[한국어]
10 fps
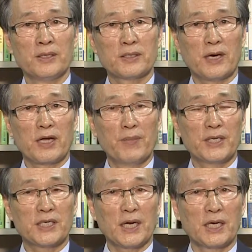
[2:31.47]

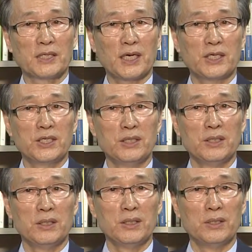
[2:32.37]
사람이 자기
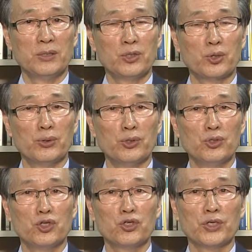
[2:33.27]
자신을
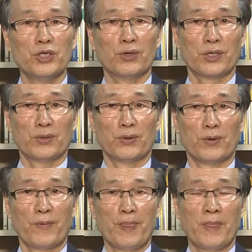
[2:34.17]
존중히
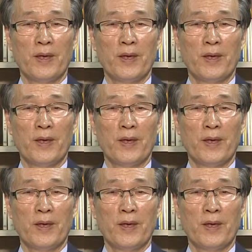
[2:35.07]
여기고